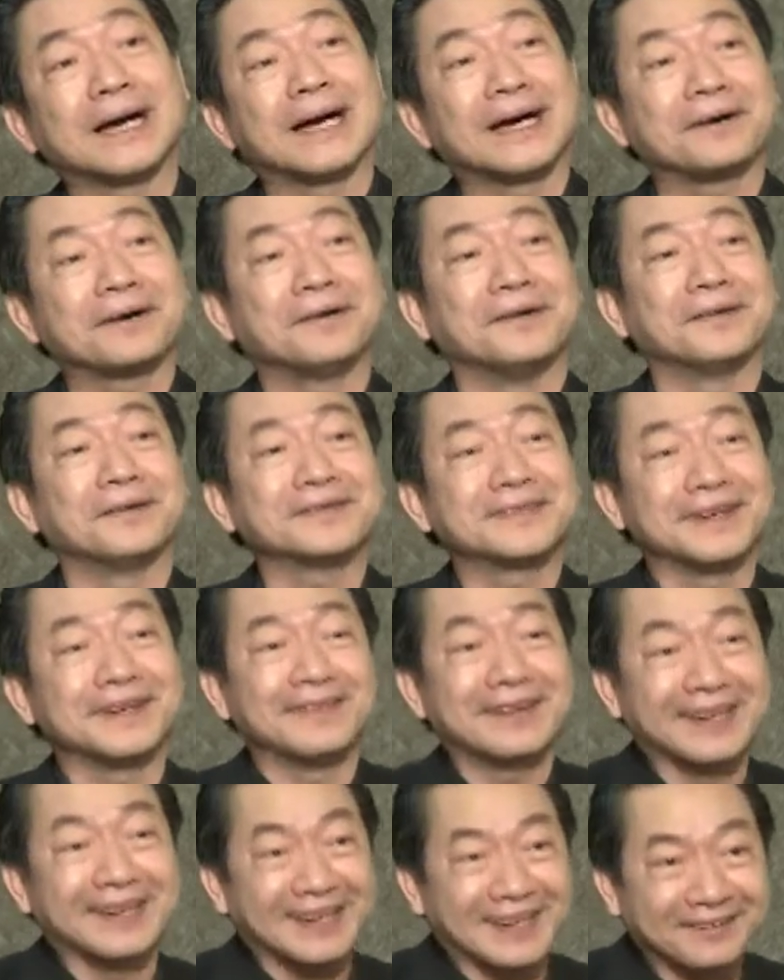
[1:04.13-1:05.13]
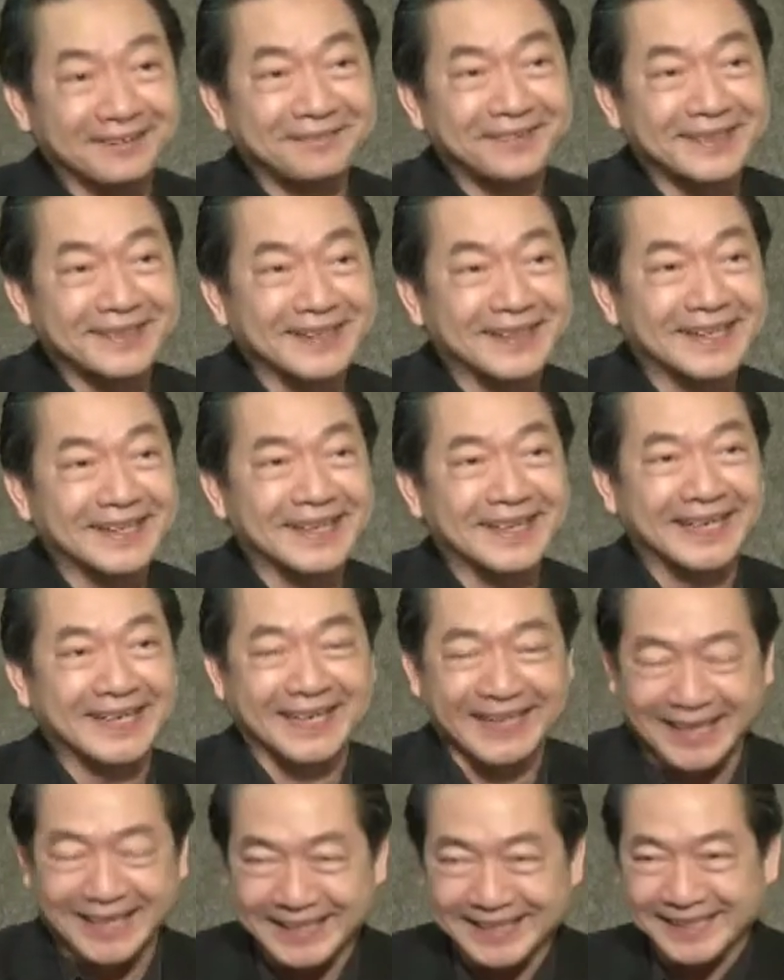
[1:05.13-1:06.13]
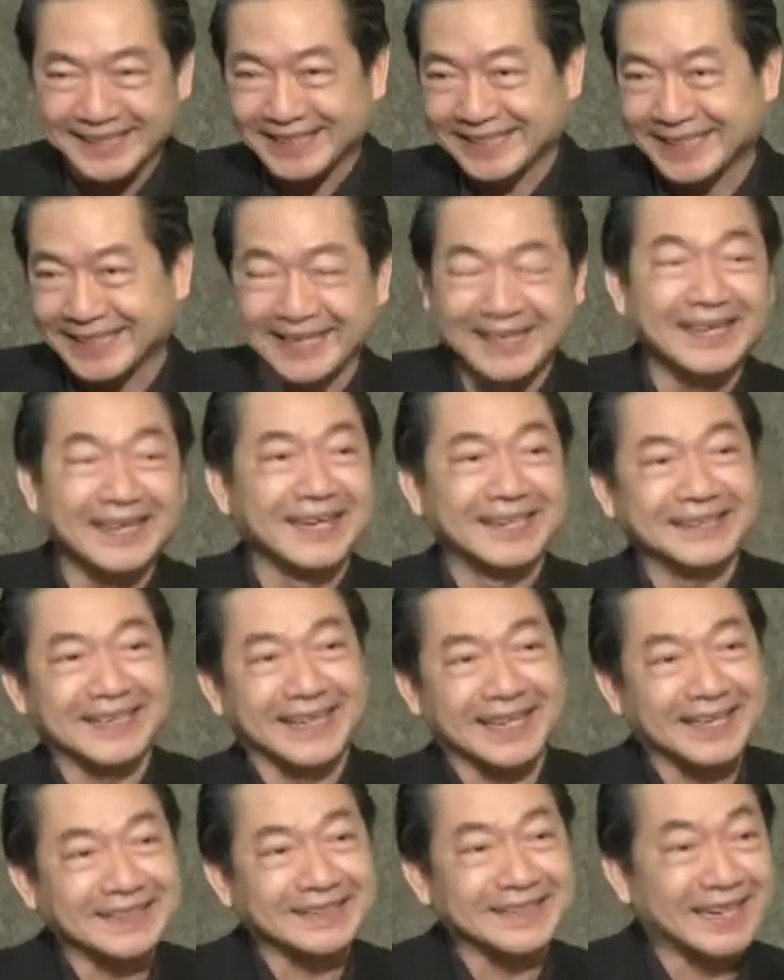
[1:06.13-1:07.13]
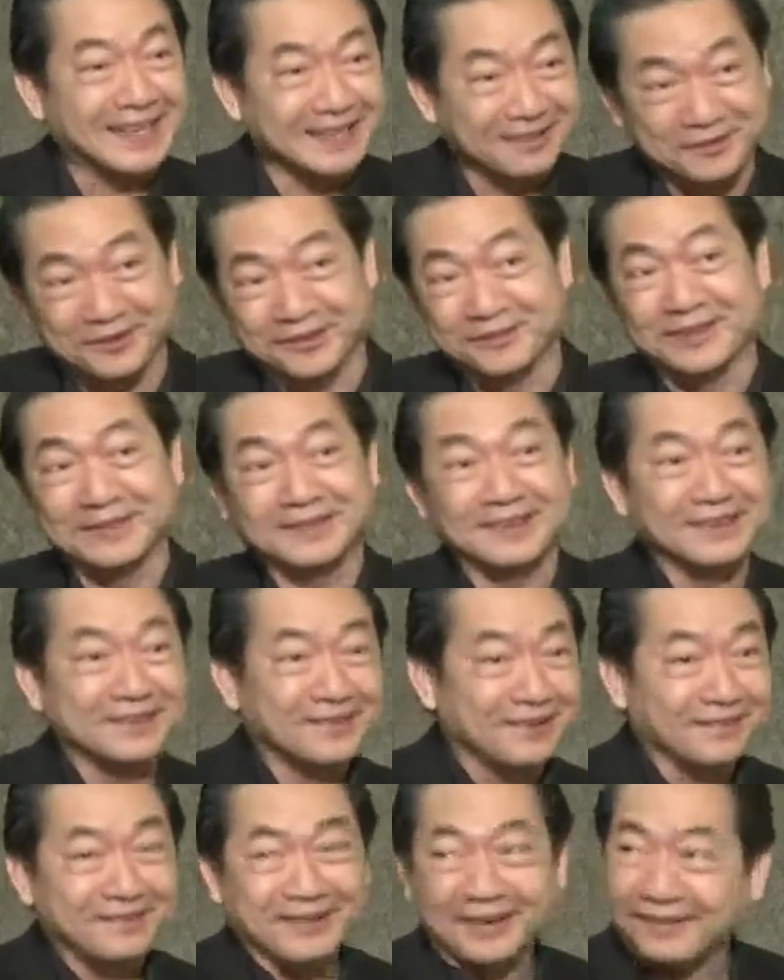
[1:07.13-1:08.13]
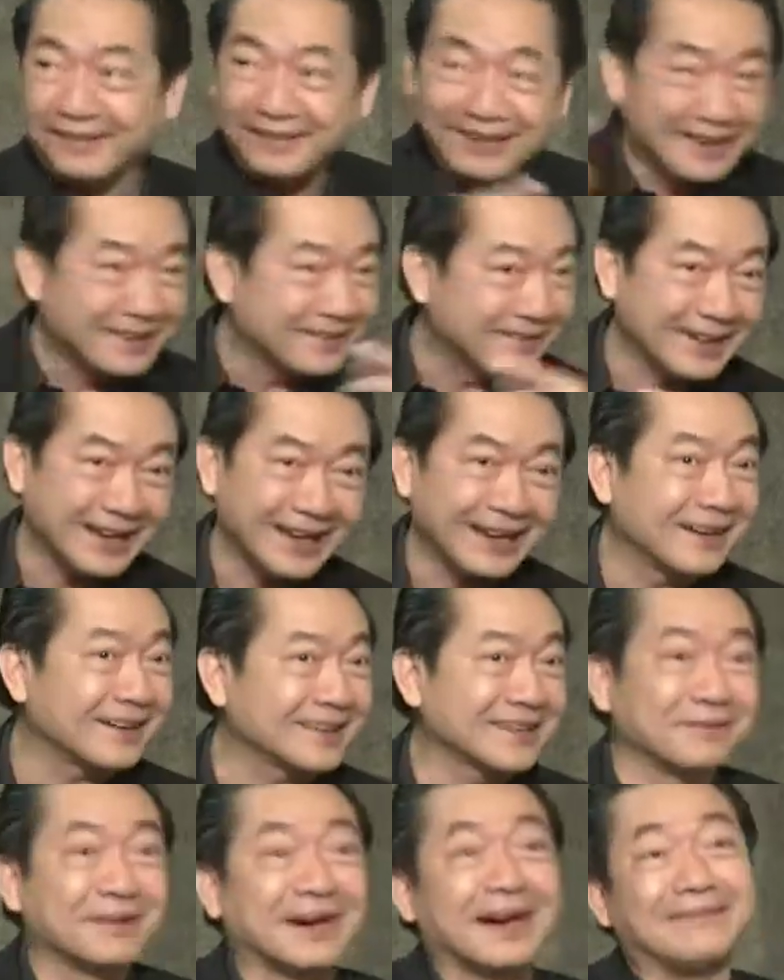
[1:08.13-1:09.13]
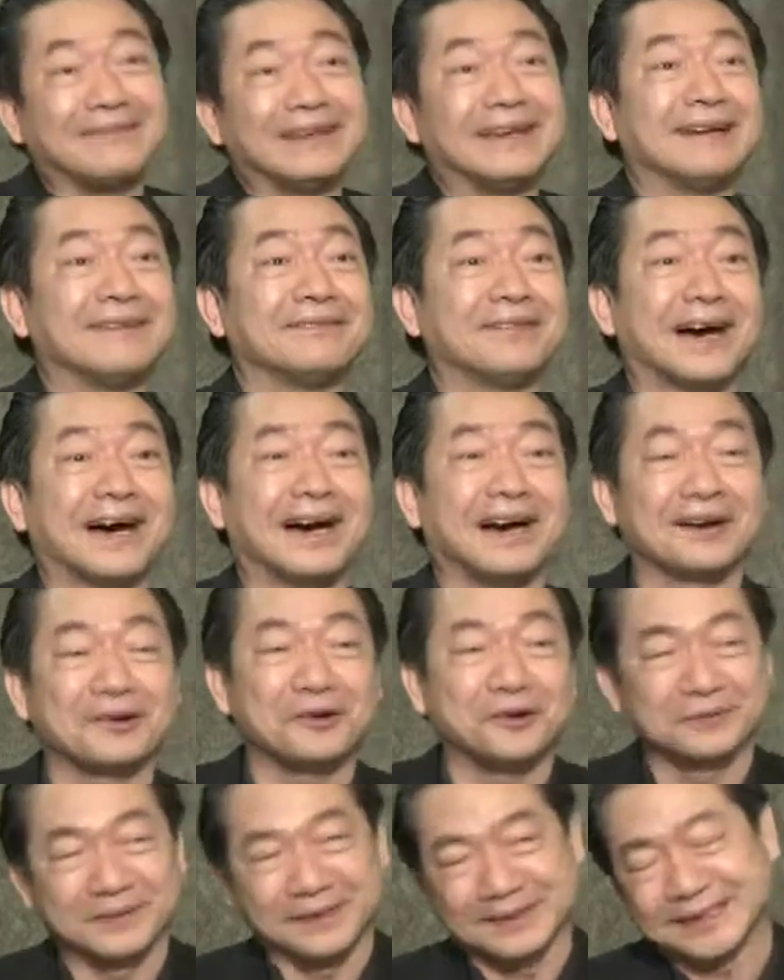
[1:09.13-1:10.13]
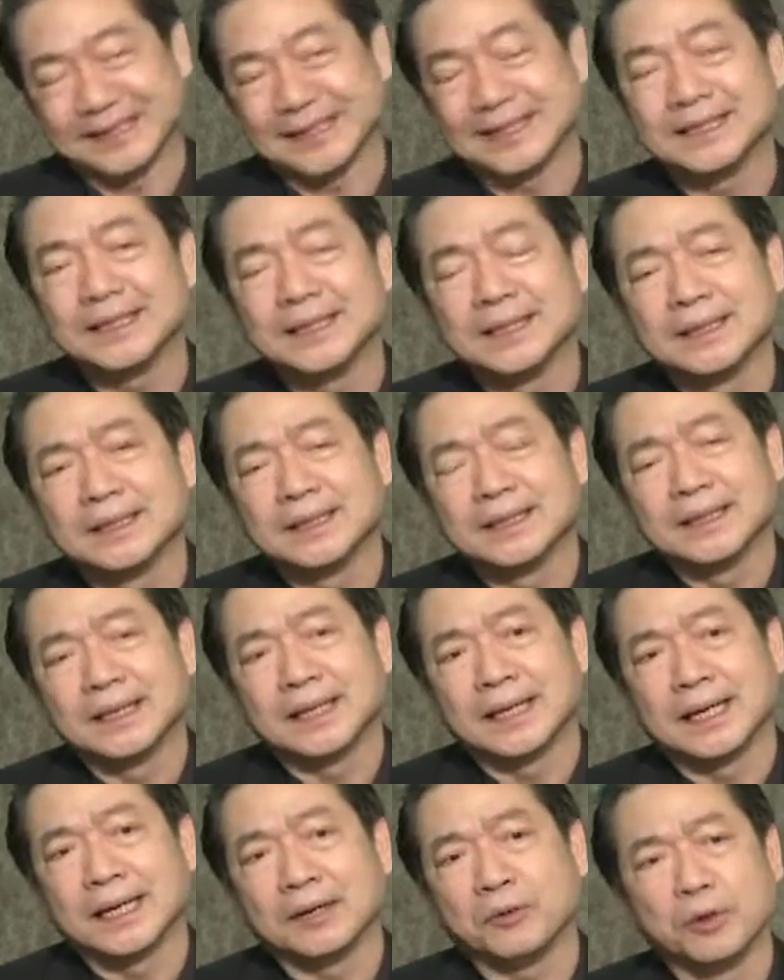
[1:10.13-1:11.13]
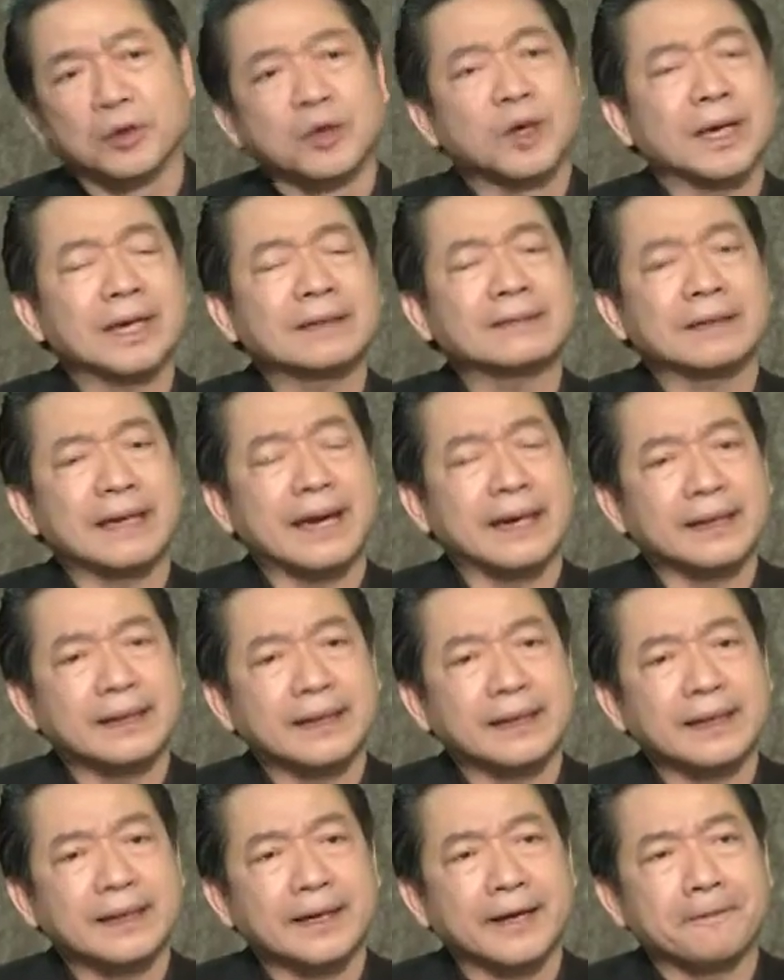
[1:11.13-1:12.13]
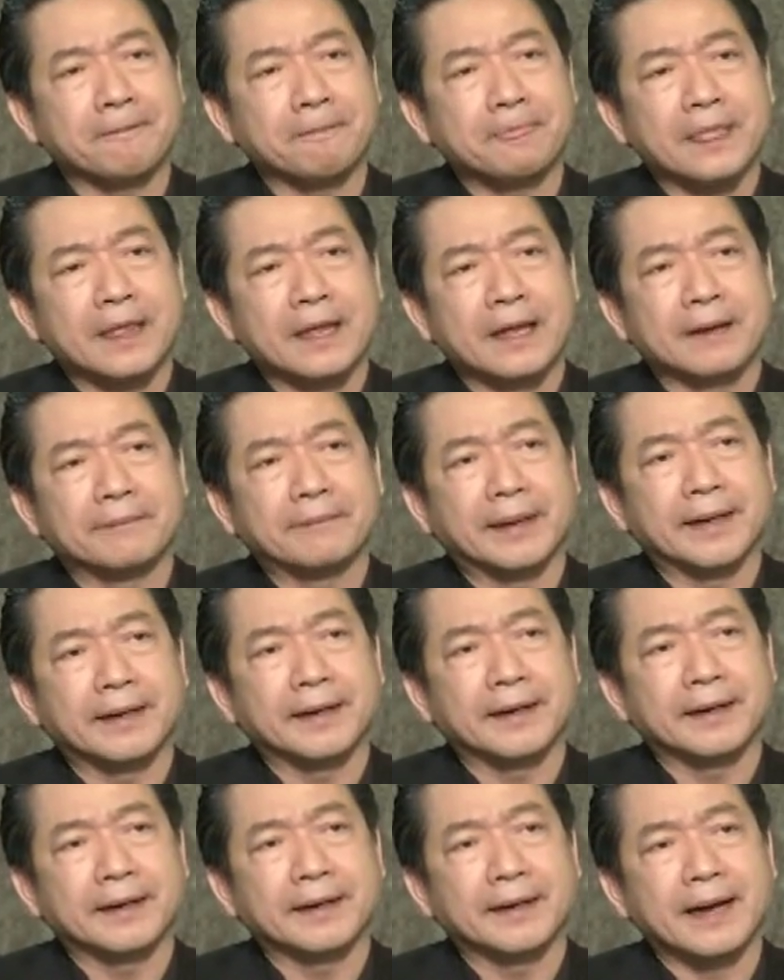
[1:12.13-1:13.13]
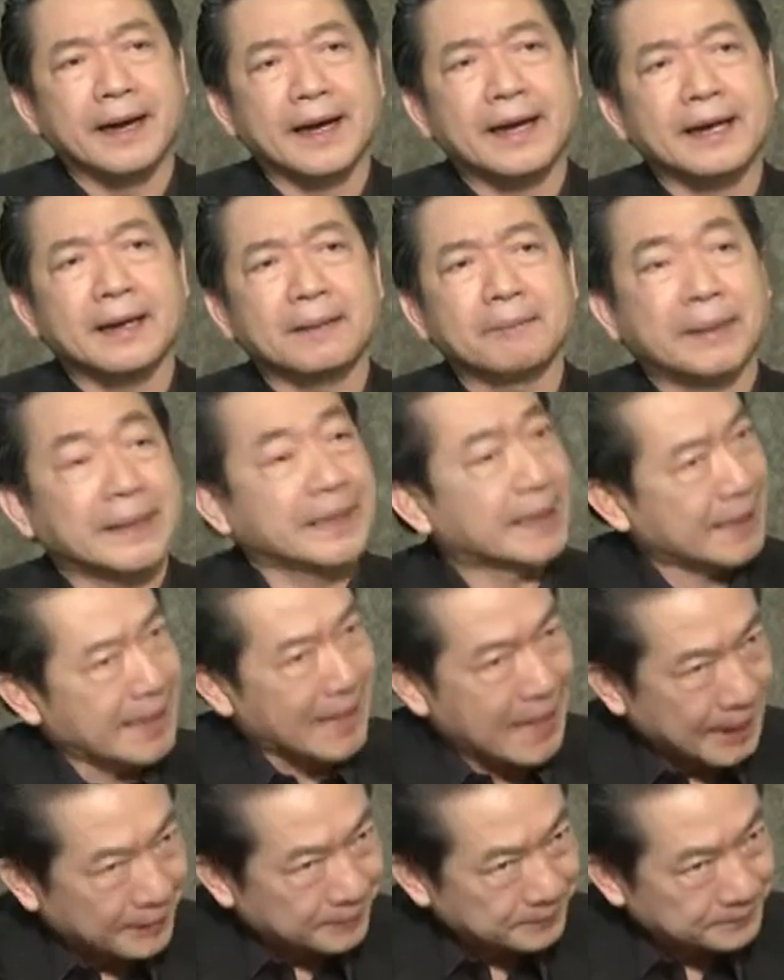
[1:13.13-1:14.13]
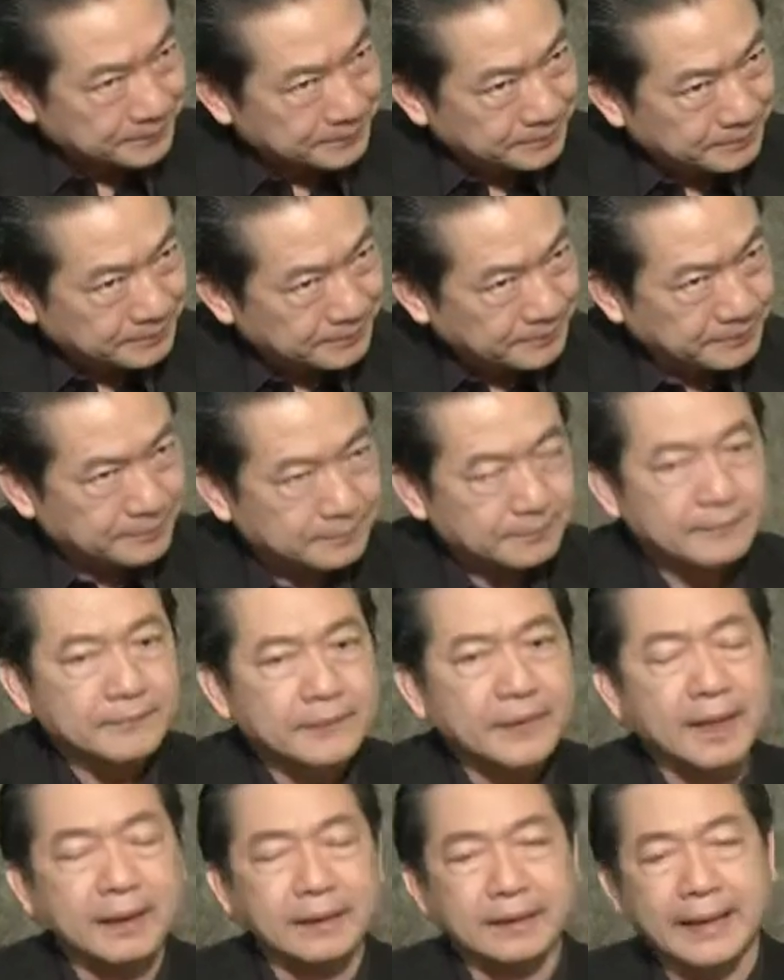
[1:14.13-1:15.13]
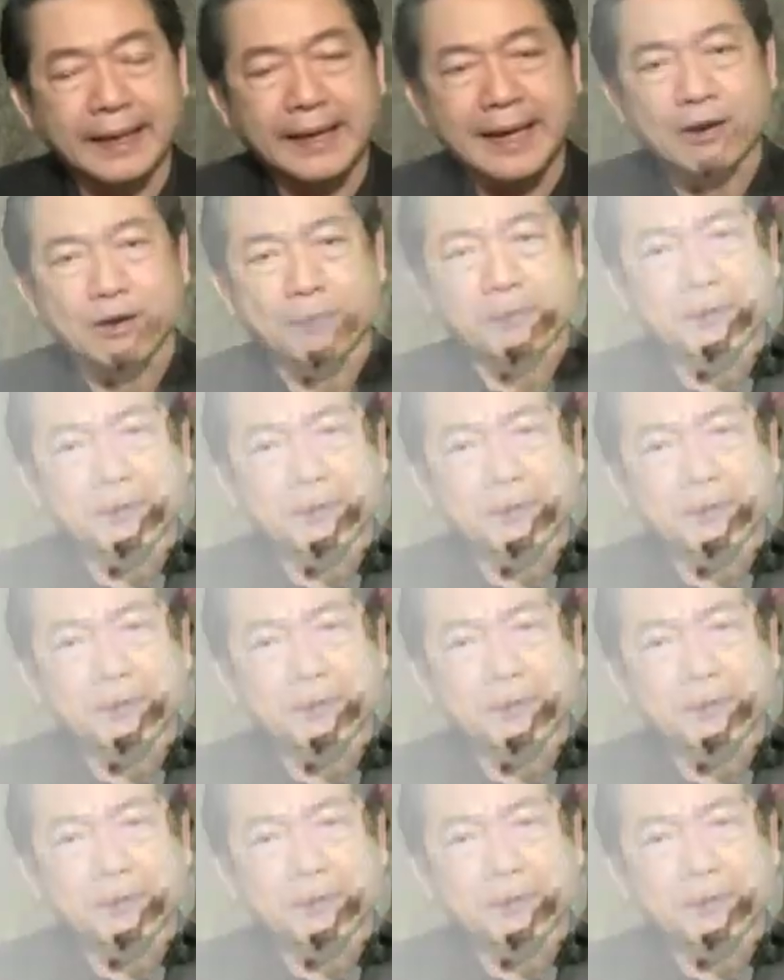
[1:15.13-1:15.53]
ค้าของเซเว่นอีเลฟเว่นในการที่จะเจรจากับคนมาซื้อของว่าของไหนอยู่ไหนแล้วก็จะพาไปพาคนไปซื้อหุ่นยนต์ลักษณะนี้เนี่ยมันให้บรรยากาศในแง่ข